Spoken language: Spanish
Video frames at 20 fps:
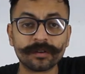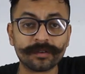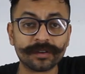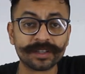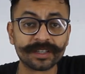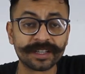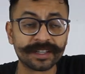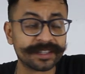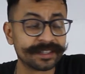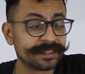
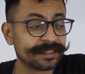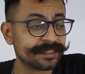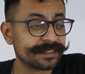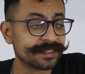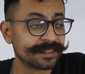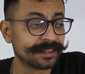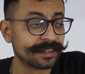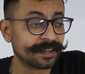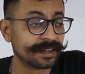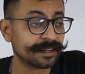¿Cuánta gente
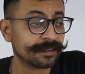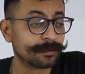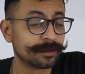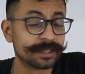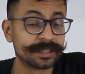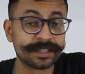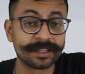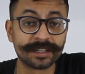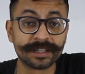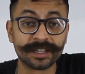se dará
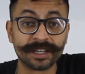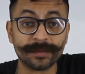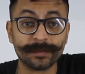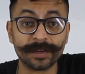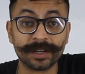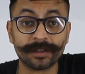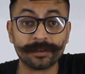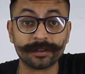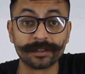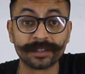cuenta de que
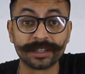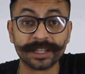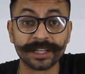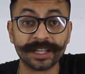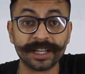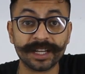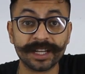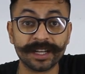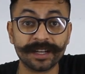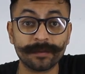me
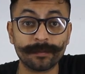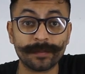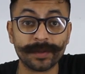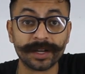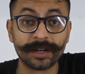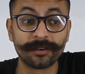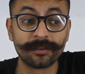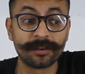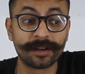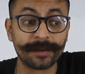corté el
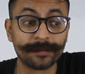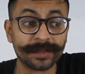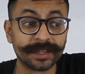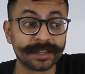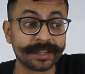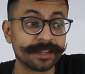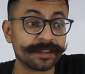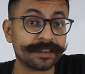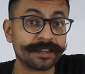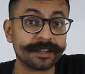pelo a
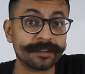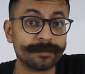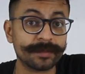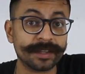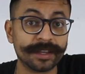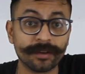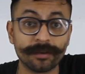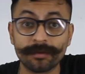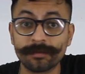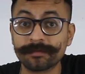mitad del
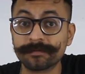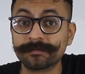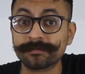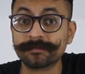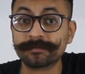video?